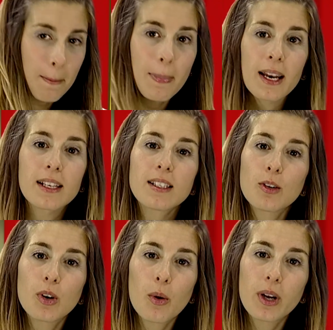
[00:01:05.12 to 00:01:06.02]
para ser
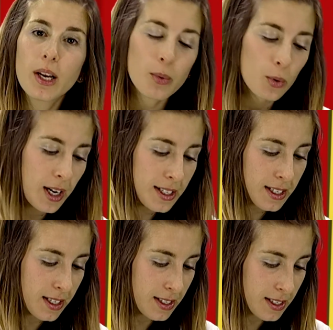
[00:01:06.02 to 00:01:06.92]
una buena bruja
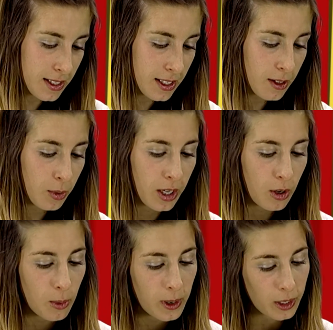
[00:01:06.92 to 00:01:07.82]
se necesita una
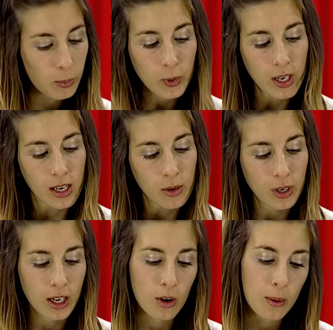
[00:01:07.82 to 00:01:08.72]
escoba que vuele,
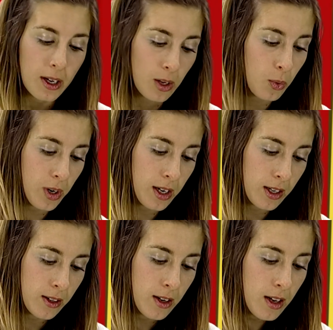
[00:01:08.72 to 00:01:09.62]
una escoba que vuele.
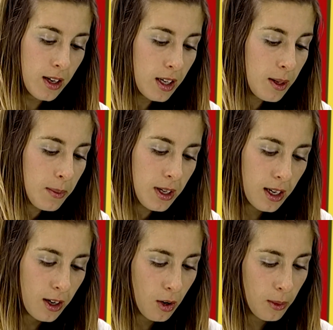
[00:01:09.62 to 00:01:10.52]
Y mil
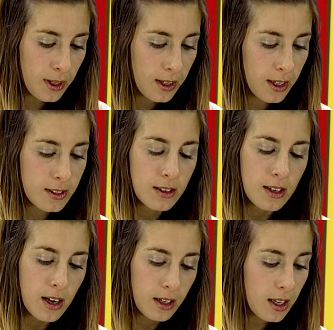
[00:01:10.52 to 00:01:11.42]
escobitas,
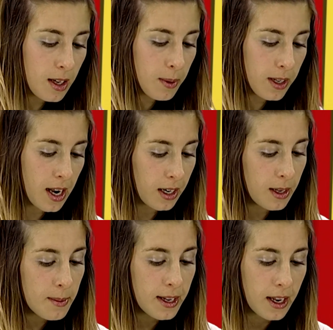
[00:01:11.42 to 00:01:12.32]
y arriba, y
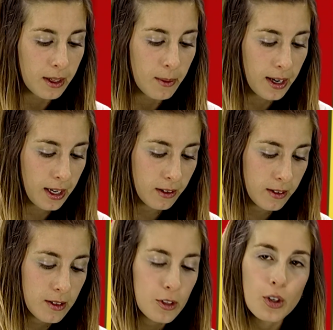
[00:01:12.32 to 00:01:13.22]
arriba, y
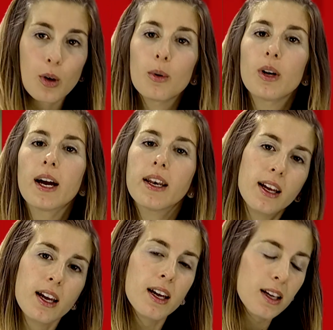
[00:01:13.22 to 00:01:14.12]
arribaré. Yo
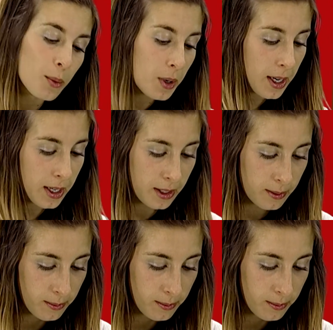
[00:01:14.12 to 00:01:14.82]
volaré y volaré.